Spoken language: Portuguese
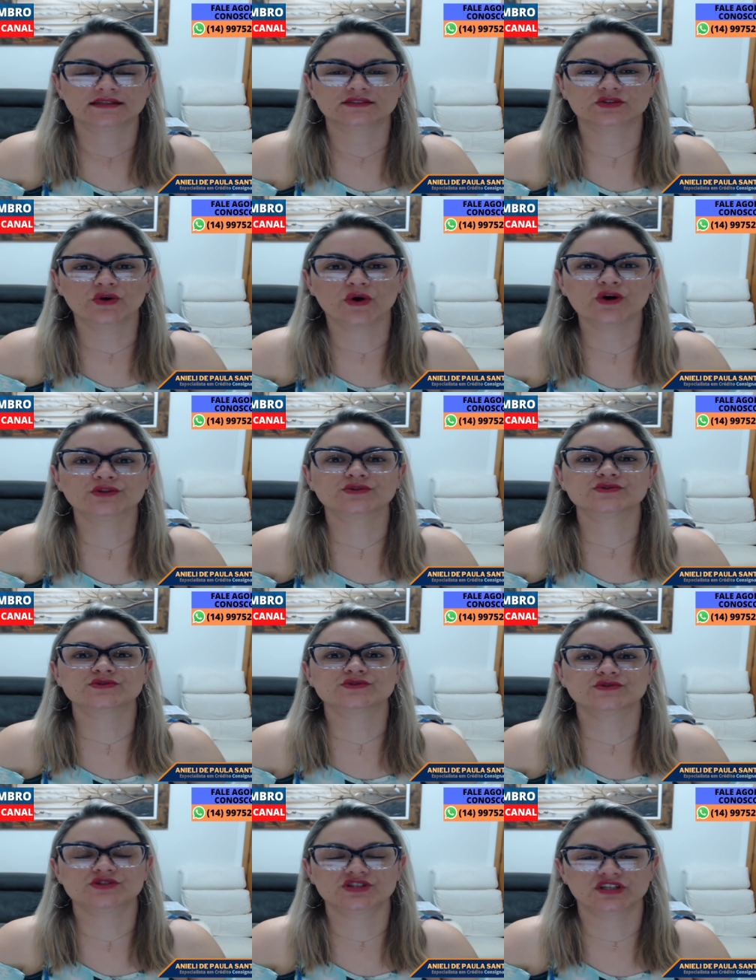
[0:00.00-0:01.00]
todos
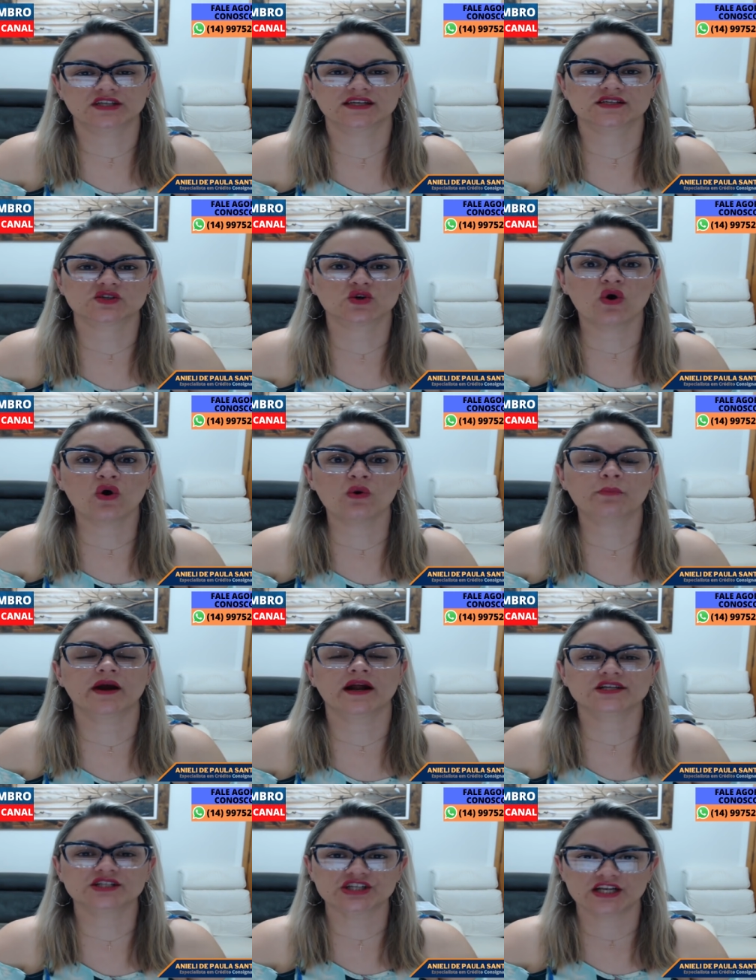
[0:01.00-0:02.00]
os dias
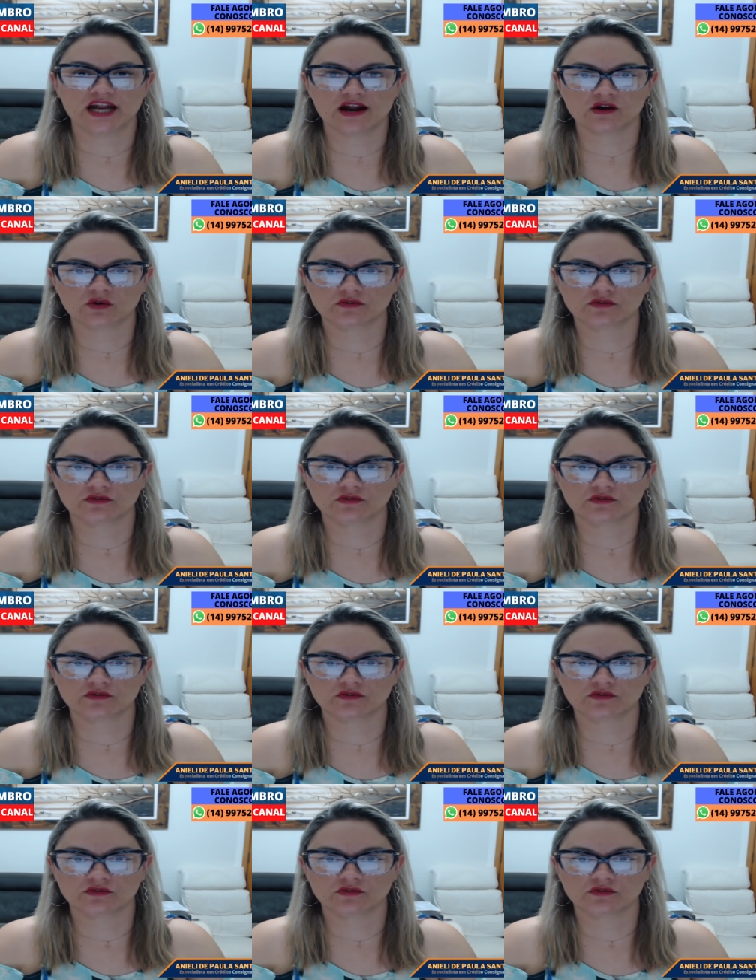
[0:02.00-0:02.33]
compartilhar